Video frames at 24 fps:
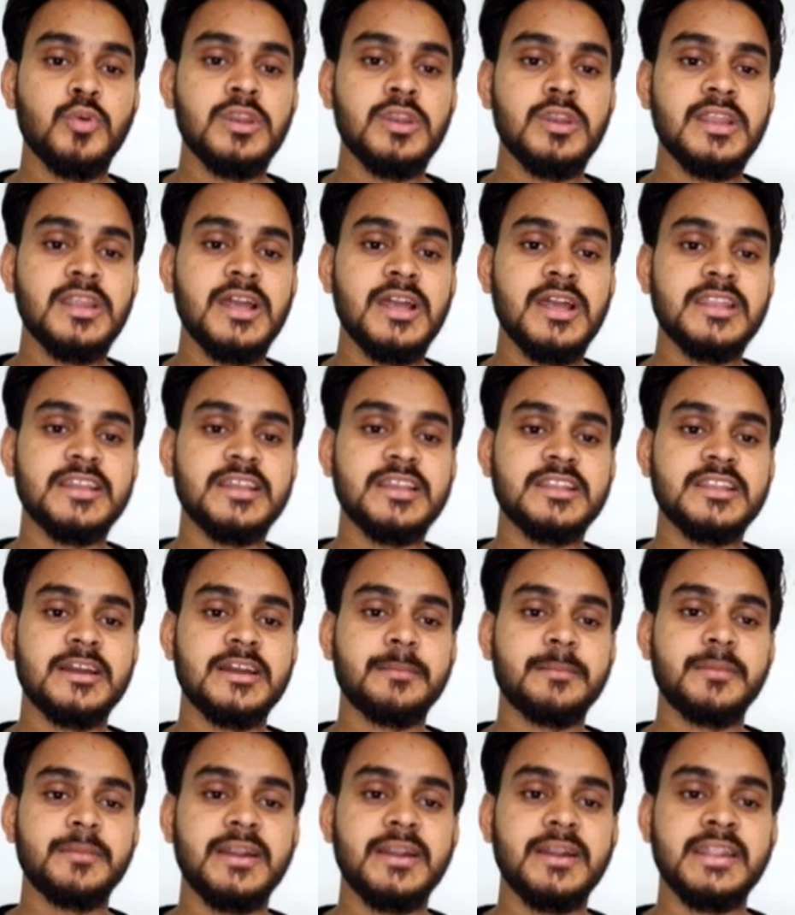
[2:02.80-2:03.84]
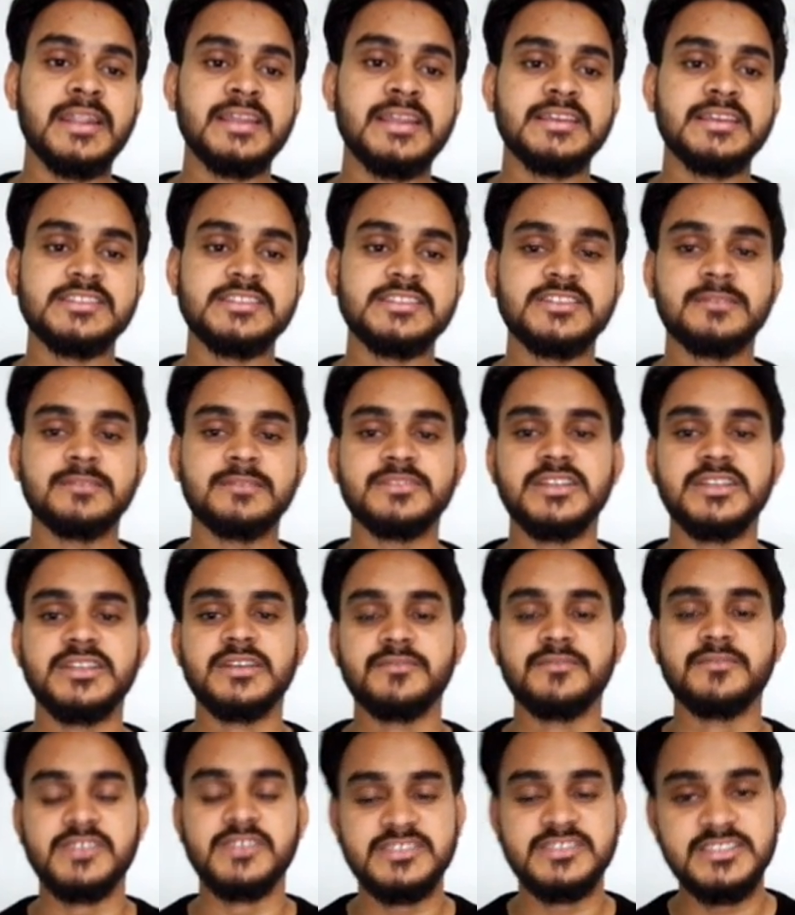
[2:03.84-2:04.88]
बोलना लिखना पढ़ने की क्षमता
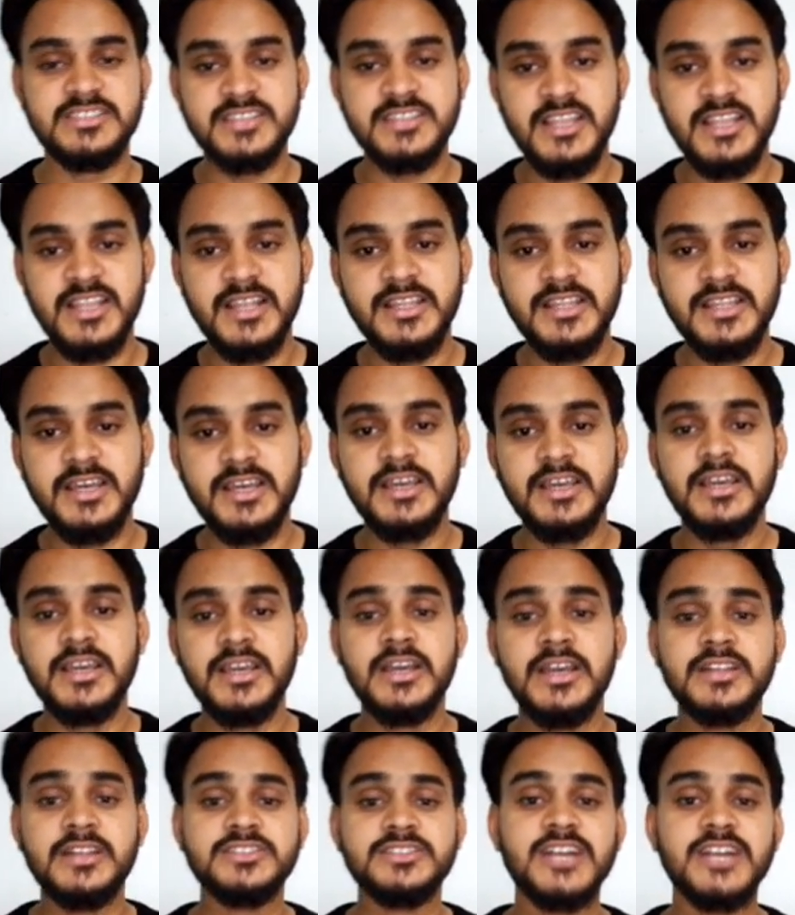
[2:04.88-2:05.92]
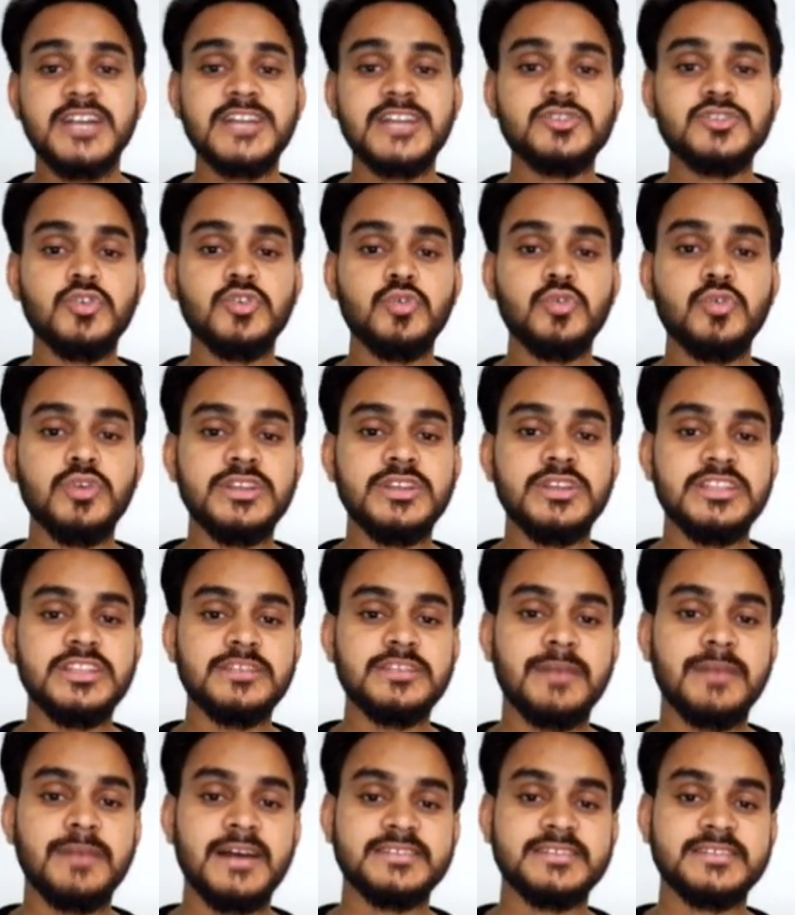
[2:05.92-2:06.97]
का विकसित कराना छात्रों को
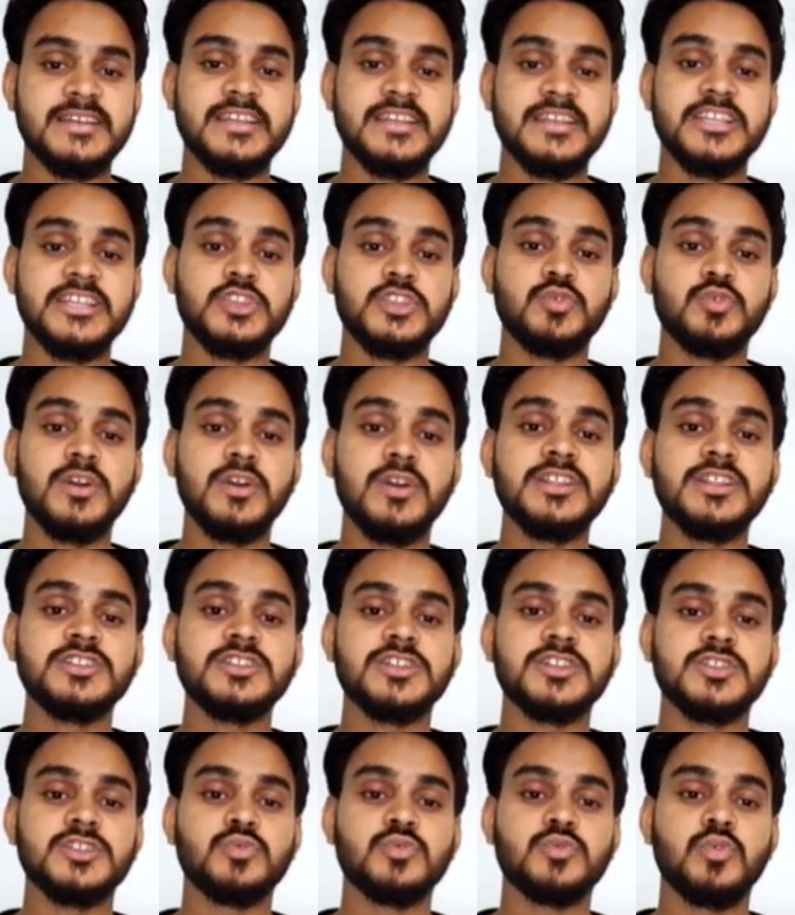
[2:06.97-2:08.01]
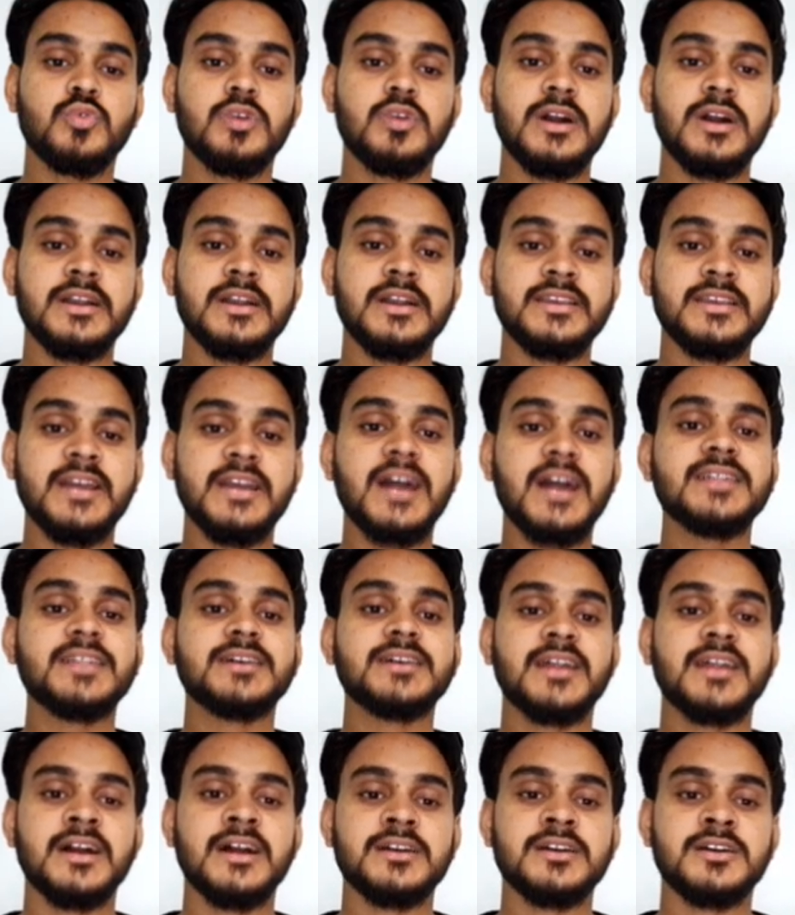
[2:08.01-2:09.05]
हिंदी भाषा के ध्वनि तत्वों का ज्ञान
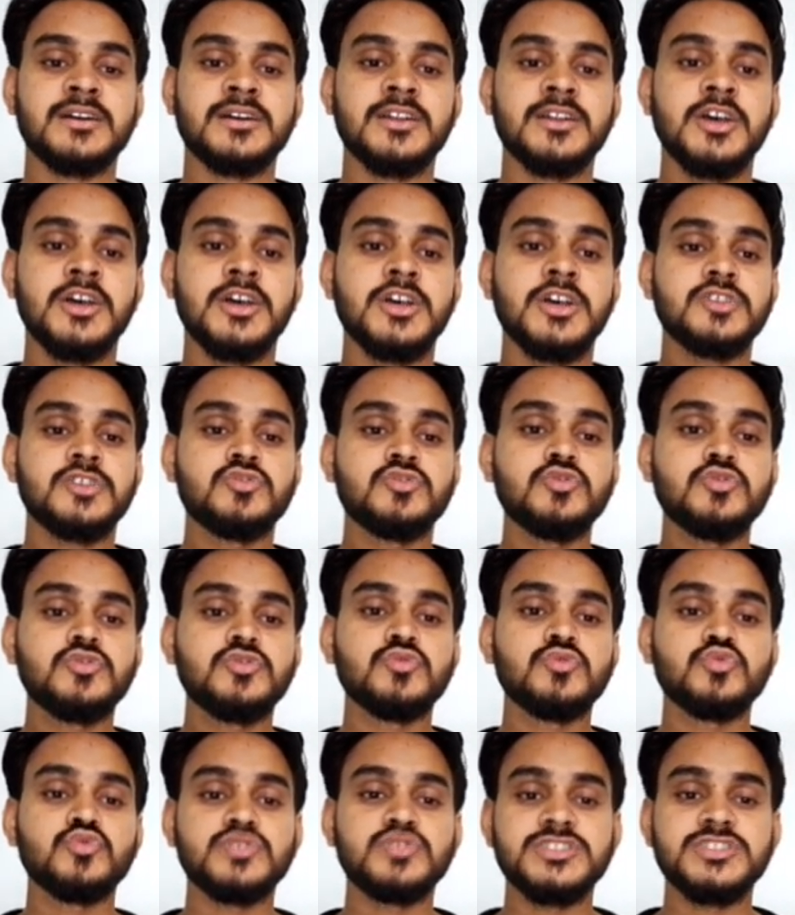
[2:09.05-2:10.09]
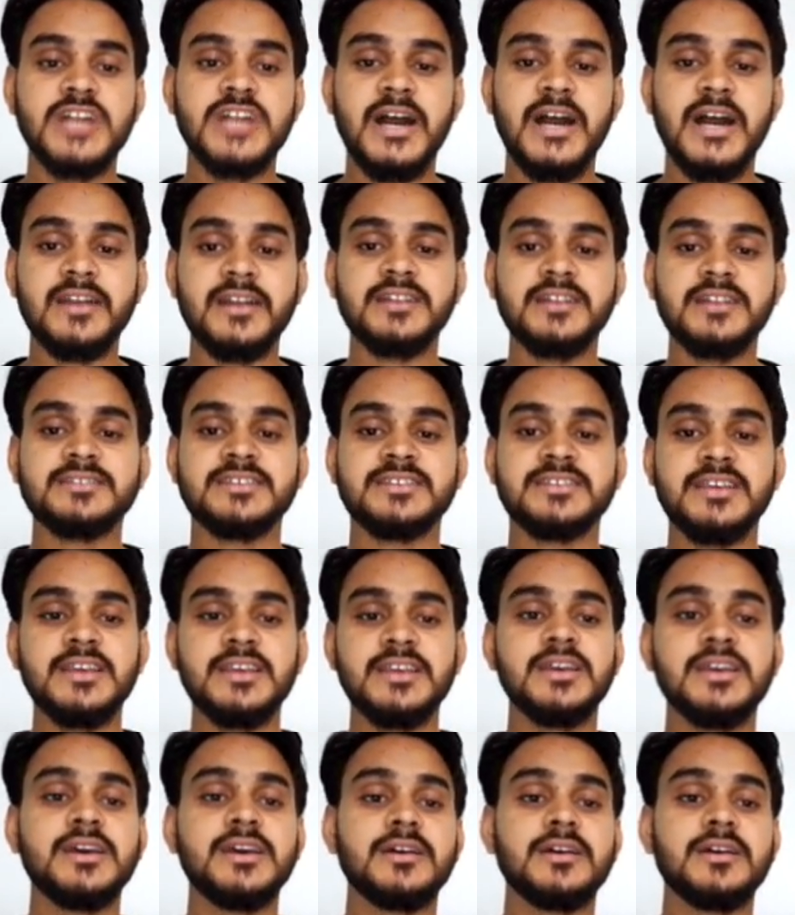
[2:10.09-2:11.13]
कराकर शुद्ध उच्चारण से
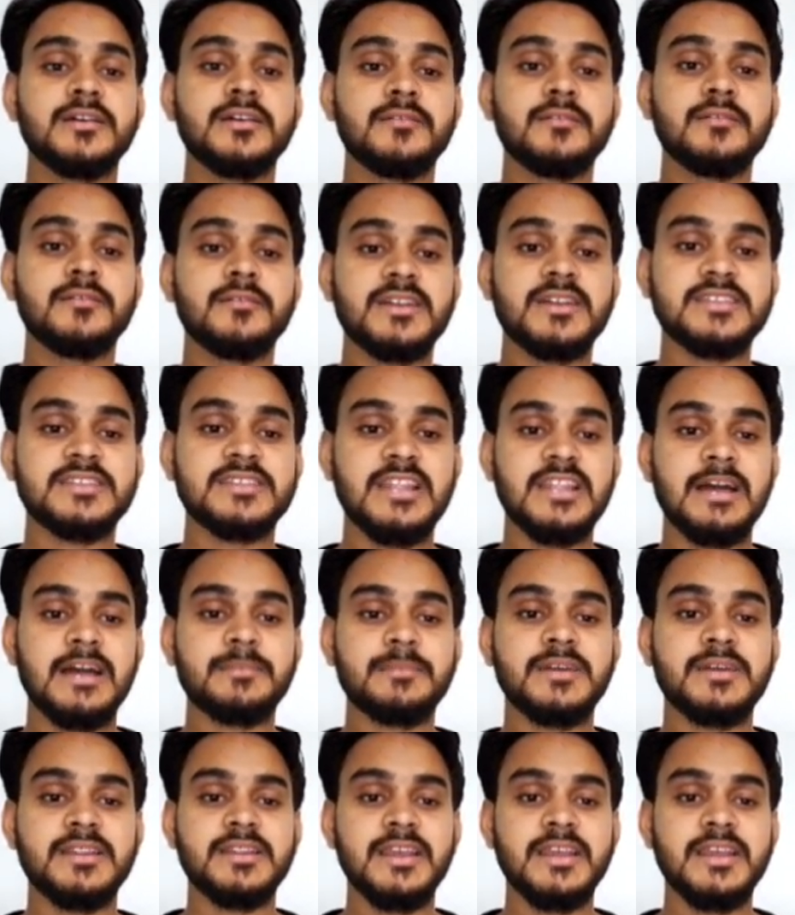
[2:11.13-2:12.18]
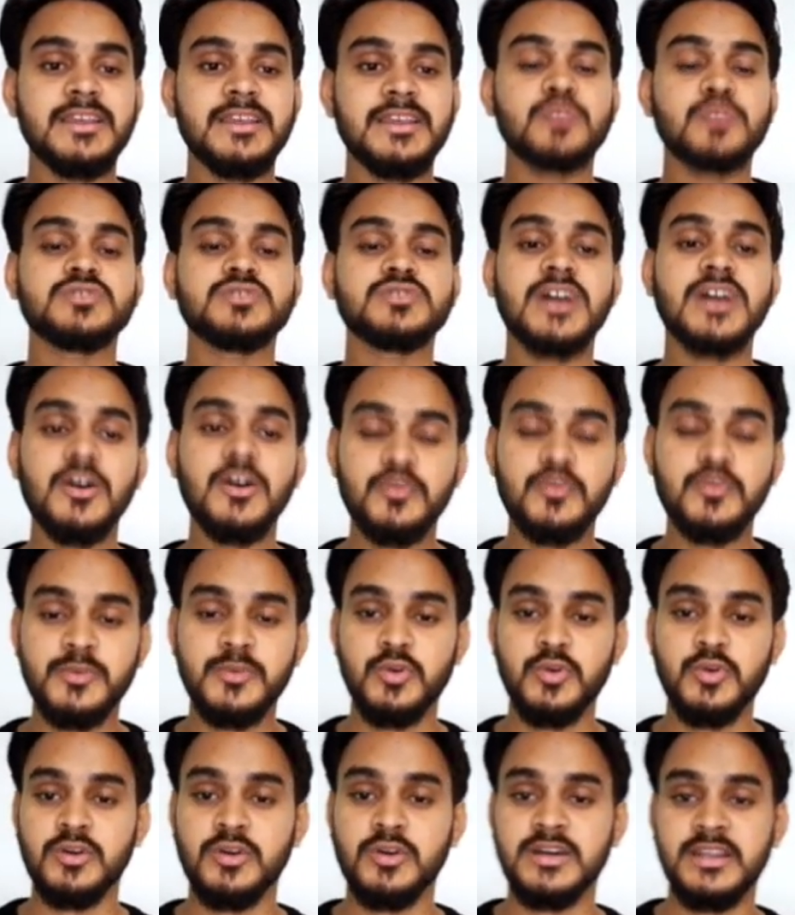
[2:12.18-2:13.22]
वार्तालाप करना या उसका
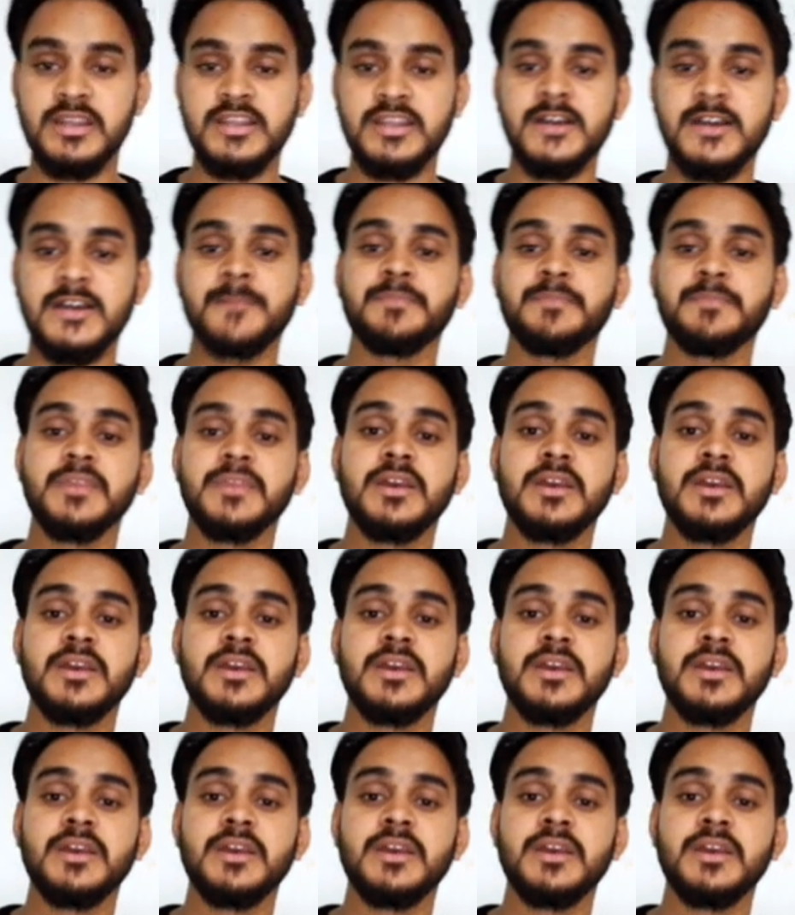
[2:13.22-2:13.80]
उपयोग करना